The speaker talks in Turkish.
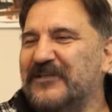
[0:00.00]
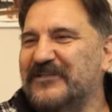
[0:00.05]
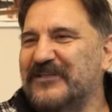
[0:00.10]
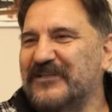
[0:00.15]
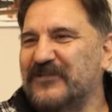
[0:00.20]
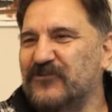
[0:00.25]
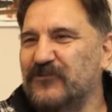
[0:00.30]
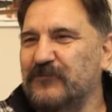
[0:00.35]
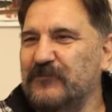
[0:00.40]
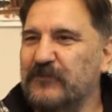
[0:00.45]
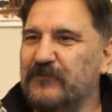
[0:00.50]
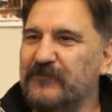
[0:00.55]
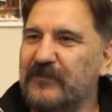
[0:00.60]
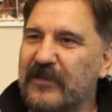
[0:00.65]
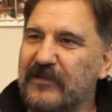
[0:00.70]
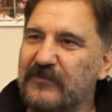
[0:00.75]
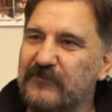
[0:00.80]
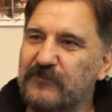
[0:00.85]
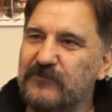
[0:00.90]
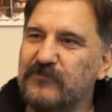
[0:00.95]
çalışıyorum.
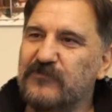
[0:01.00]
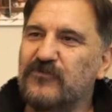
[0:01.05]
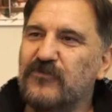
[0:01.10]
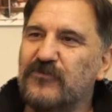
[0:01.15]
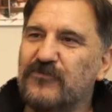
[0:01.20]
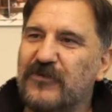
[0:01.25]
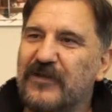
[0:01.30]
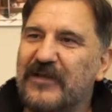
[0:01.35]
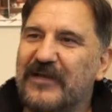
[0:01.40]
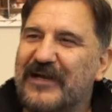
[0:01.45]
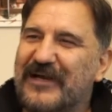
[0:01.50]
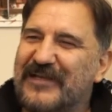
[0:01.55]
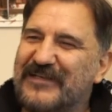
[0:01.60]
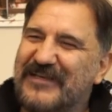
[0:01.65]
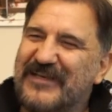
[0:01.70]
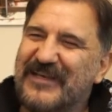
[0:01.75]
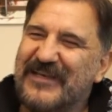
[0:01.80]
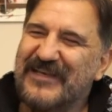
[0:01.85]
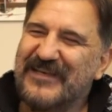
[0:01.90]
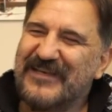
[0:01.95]
Biraz hmm. çok
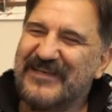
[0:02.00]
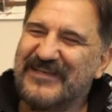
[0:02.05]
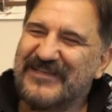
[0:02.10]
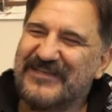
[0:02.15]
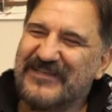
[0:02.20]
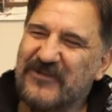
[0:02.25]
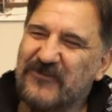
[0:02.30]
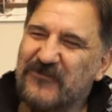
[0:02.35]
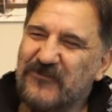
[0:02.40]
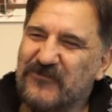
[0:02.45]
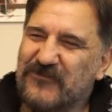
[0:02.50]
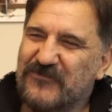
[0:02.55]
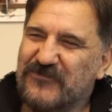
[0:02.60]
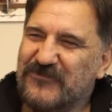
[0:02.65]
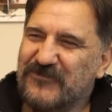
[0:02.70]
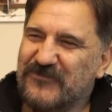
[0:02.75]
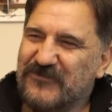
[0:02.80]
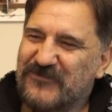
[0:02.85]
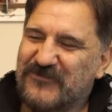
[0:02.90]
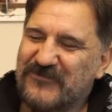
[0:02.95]
hani şey
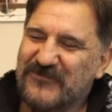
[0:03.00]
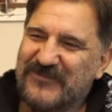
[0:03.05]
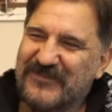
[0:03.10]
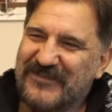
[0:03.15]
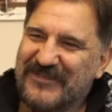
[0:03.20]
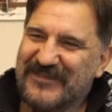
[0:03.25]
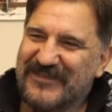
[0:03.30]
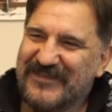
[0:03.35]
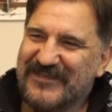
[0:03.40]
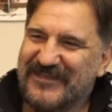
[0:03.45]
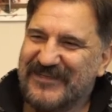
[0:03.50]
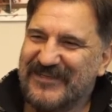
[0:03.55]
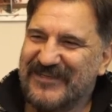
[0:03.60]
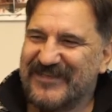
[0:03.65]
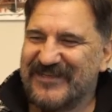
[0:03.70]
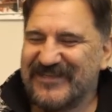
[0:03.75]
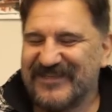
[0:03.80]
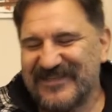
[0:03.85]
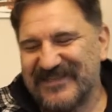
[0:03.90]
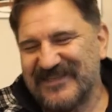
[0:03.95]
oluyorsunuz,
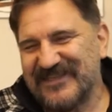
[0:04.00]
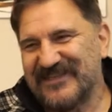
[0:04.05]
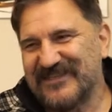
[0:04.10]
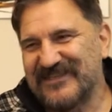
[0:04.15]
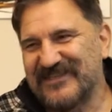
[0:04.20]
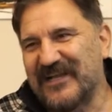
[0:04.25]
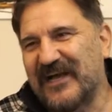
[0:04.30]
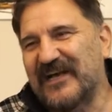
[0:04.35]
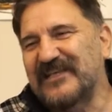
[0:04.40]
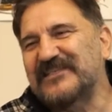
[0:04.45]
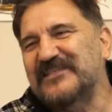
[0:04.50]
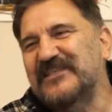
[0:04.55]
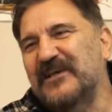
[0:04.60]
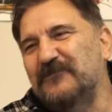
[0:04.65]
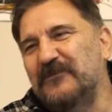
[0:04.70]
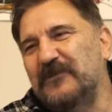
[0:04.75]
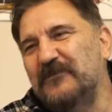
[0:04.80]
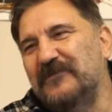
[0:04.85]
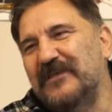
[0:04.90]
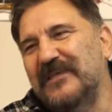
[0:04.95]
e, daha
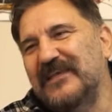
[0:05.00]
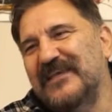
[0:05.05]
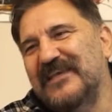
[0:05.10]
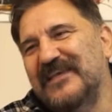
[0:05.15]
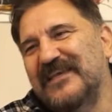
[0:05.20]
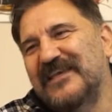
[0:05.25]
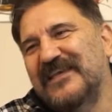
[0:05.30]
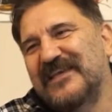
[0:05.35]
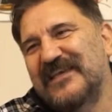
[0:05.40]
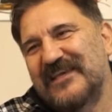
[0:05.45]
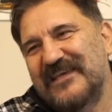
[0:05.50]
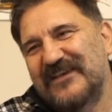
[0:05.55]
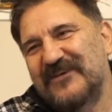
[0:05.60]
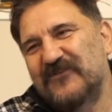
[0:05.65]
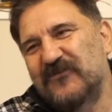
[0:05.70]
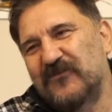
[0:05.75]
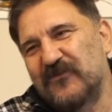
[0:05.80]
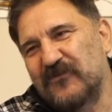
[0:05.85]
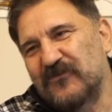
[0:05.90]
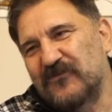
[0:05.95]
samimi
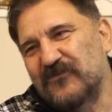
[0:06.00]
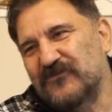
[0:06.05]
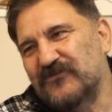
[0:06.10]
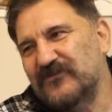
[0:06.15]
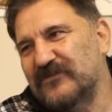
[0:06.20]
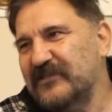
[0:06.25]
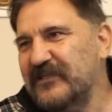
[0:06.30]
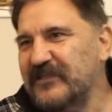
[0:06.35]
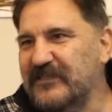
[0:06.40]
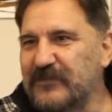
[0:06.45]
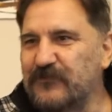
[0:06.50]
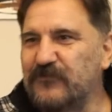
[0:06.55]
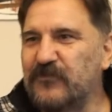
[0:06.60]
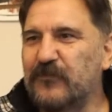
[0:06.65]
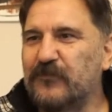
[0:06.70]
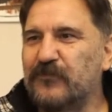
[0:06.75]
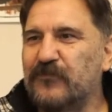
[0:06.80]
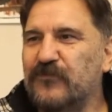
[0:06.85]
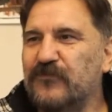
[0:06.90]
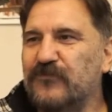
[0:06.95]
oluyorsunuz. Resim
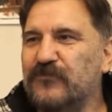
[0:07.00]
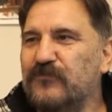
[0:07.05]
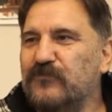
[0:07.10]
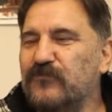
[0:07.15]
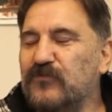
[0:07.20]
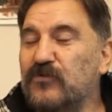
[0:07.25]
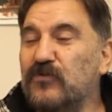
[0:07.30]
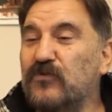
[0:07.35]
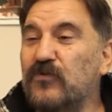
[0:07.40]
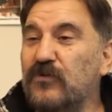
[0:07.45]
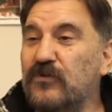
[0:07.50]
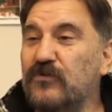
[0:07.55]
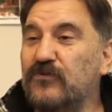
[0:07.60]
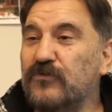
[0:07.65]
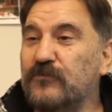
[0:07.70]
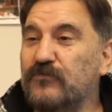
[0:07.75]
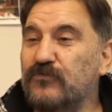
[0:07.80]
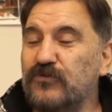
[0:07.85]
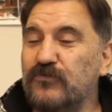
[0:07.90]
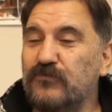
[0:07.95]
yapıyorum, mutlu
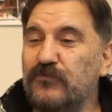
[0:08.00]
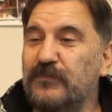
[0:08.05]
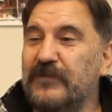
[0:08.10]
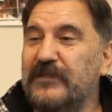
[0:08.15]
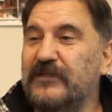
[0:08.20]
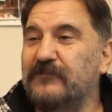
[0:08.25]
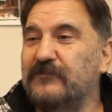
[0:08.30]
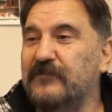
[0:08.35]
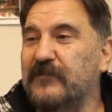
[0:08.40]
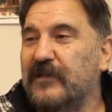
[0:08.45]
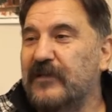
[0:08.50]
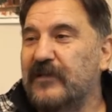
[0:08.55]
oluyorum çünkü bu benim